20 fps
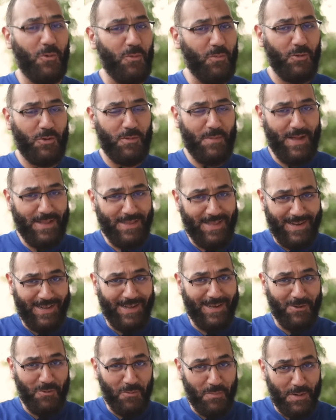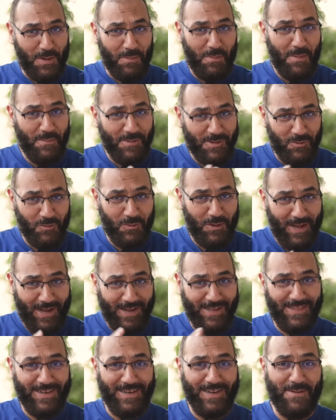امه تبقى قاعده على جروب المامز
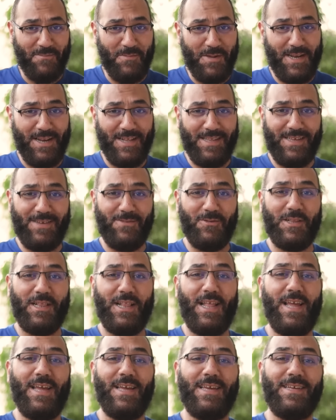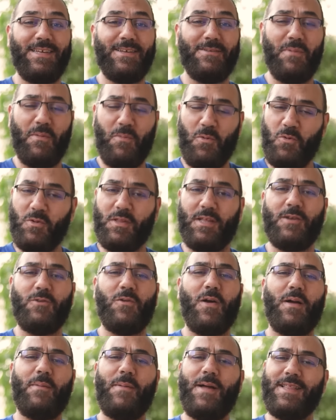والحاجات الجميله دي وتلاقي مبعوث
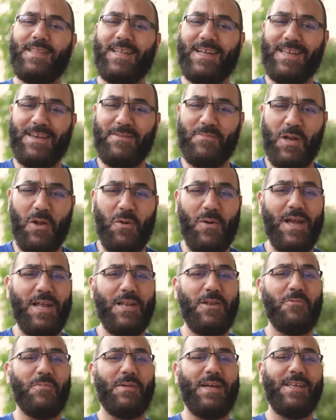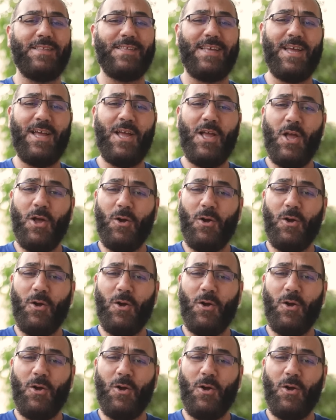انه يا جماعه تكريم الاوائل يوم كذا